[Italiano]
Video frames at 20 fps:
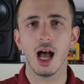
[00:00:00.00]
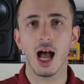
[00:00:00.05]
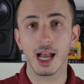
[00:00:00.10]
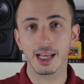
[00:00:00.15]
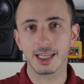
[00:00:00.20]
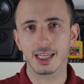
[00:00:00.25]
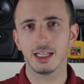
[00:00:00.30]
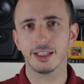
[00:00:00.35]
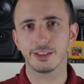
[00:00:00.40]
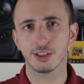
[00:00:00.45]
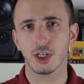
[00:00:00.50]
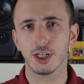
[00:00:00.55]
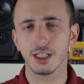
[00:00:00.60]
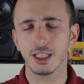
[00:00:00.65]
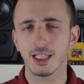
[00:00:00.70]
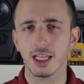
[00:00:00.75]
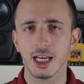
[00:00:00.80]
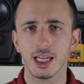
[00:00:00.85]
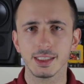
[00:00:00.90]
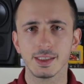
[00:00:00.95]
Anche
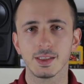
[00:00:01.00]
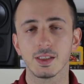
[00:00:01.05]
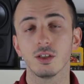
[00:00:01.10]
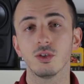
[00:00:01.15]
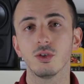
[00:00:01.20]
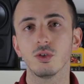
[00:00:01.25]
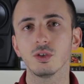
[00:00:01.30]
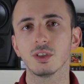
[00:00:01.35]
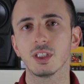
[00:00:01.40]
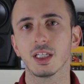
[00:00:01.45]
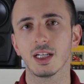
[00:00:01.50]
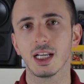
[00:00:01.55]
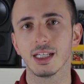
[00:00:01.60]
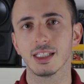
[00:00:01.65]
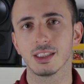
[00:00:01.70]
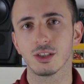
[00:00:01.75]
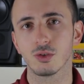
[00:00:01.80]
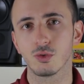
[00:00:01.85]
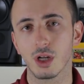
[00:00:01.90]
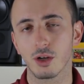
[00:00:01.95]
Electronic Arts non terrà
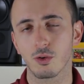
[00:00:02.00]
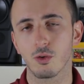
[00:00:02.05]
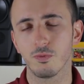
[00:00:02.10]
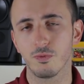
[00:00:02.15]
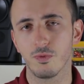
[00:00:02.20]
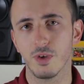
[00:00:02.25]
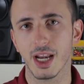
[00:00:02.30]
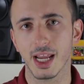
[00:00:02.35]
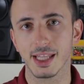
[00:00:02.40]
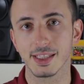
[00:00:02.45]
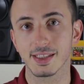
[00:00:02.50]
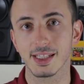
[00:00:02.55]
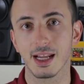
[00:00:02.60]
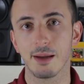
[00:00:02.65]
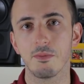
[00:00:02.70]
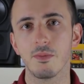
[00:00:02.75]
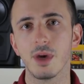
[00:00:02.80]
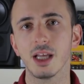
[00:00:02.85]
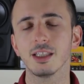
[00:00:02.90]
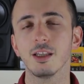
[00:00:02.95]
nessuna conferenza,
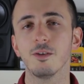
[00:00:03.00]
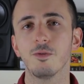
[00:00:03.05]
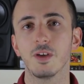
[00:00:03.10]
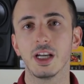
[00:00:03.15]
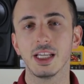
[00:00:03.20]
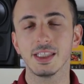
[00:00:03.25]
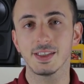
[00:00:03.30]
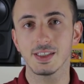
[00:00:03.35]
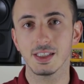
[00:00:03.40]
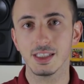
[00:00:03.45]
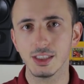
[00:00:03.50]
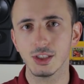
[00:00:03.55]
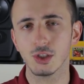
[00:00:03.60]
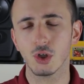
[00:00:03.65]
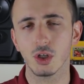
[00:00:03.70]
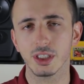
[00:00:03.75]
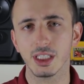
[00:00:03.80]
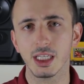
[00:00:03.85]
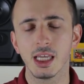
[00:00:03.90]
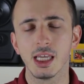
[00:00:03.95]
ma a differenza di
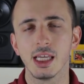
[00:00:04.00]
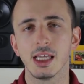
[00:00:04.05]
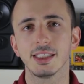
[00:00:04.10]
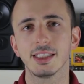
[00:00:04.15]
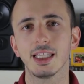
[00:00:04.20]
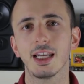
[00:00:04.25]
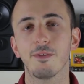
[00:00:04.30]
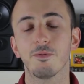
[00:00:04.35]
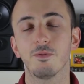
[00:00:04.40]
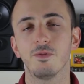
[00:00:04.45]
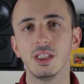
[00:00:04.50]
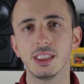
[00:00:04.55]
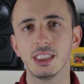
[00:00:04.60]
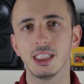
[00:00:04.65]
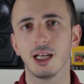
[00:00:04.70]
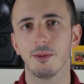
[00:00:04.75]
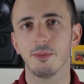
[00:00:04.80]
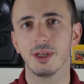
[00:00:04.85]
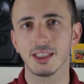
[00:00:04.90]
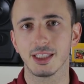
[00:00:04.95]
Sony sarà
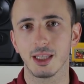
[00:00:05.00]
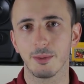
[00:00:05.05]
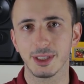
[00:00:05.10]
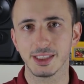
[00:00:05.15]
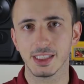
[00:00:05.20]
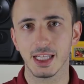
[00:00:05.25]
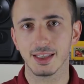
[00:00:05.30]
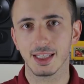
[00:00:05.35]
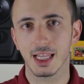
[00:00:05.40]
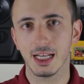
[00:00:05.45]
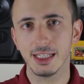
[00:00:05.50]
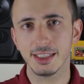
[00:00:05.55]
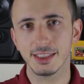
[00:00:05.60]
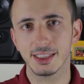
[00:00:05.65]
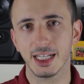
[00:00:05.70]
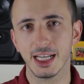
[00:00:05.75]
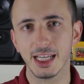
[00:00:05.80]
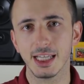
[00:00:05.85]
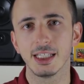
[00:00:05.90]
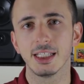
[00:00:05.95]
fisicamente presente alle
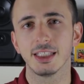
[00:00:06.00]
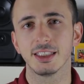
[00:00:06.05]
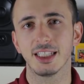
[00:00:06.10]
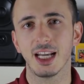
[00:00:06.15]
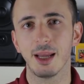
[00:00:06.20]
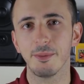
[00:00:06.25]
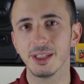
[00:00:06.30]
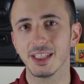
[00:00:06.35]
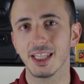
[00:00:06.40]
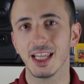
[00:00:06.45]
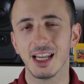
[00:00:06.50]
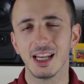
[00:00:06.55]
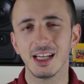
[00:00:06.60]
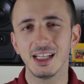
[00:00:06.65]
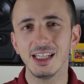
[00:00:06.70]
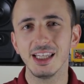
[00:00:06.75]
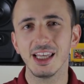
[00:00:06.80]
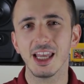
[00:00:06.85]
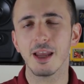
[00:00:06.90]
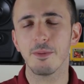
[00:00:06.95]
3 tramite
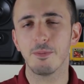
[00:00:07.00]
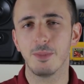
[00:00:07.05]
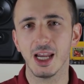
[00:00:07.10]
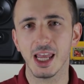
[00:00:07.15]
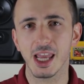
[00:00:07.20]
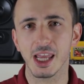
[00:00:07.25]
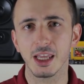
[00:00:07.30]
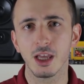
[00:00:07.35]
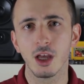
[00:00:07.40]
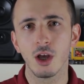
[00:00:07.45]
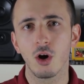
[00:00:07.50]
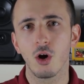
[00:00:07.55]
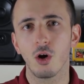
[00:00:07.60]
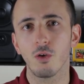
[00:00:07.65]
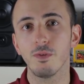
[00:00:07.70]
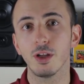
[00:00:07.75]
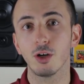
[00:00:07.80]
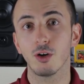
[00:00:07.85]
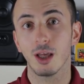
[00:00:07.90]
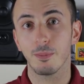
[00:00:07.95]
l'EA Play,
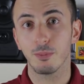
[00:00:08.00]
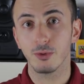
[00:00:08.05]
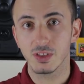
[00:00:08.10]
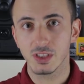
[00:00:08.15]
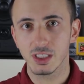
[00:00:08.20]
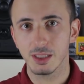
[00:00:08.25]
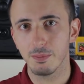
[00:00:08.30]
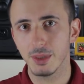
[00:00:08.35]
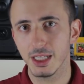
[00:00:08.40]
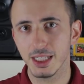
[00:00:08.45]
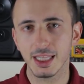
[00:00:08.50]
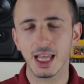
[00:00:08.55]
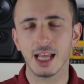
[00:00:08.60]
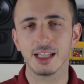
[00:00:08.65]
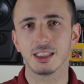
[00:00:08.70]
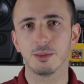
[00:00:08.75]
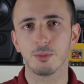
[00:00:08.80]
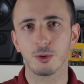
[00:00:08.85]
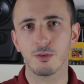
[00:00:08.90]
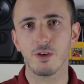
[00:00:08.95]
ovvero la possibilità
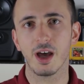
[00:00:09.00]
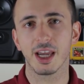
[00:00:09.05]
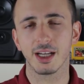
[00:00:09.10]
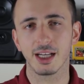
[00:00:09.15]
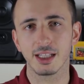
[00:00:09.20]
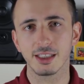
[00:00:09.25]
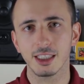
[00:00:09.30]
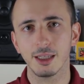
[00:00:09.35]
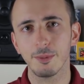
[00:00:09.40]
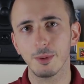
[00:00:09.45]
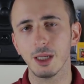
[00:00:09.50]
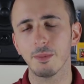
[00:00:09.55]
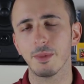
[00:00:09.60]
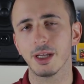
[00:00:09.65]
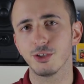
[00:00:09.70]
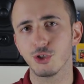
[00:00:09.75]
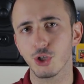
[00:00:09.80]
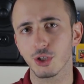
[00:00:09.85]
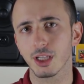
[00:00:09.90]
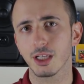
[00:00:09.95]
di provare in anteprima
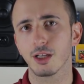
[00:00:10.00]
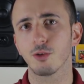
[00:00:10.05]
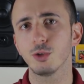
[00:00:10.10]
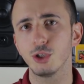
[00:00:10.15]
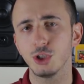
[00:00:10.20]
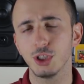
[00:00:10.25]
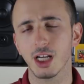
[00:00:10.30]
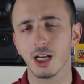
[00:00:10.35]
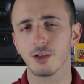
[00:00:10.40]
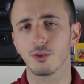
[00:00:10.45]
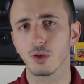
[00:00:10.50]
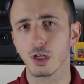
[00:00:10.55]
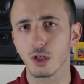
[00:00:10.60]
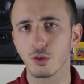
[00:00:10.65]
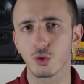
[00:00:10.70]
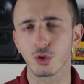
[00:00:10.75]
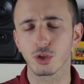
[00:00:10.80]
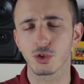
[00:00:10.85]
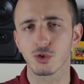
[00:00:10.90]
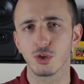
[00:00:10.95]
i giochi che usciranno nel
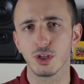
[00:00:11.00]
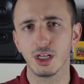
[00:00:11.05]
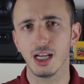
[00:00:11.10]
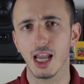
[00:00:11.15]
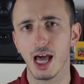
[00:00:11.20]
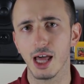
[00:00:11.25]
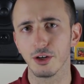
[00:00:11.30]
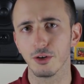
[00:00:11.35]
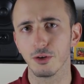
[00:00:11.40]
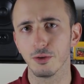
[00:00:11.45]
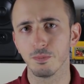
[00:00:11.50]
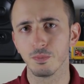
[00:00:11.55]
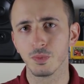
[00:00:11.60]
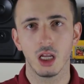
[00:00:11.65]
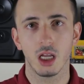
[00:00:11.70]
corso dell'anno.